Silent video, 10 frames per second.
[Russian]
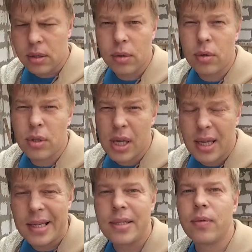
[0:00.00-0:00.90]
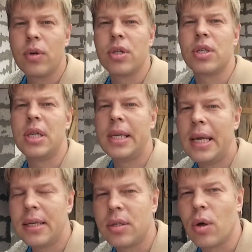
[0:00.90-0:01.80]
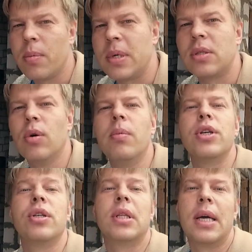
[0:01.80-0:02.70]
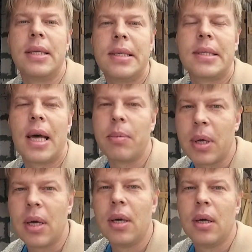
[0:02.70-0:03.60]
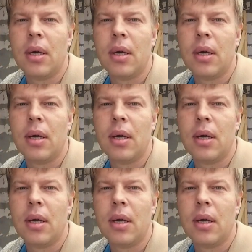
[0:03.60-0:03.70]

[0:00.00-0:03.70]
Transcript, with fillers: Так что, друзья, на сегодняшний день стоимость дома считайте сами.